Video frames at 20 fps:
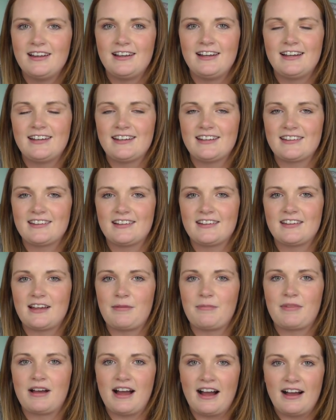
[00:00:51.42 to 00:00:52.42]
liegt das jetzt
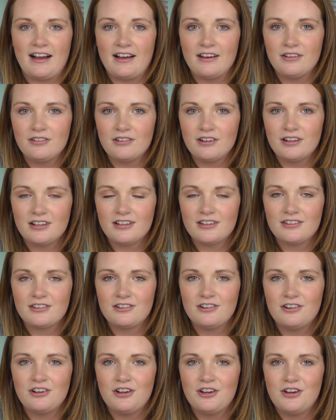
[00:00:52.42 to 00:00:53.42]
am Garn oder so?
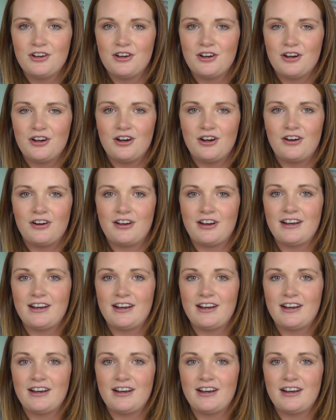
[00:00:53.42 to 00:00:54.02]
Und